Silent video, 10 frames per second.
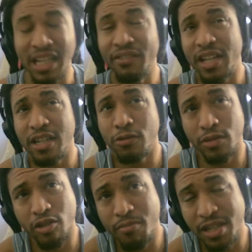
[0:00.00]
verdade, eu
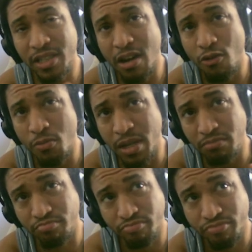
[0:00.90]
consigo imaginar uma,
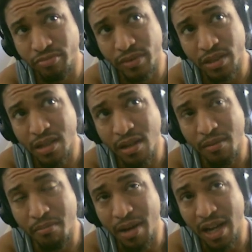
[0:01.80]

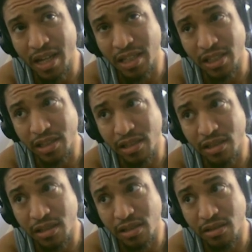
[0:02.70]

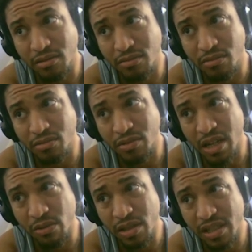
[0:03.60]
mas
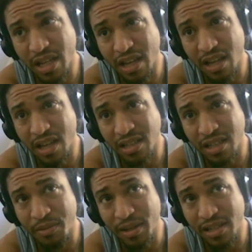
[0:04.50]
não sei
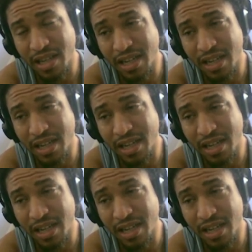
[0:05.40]
exatamente se será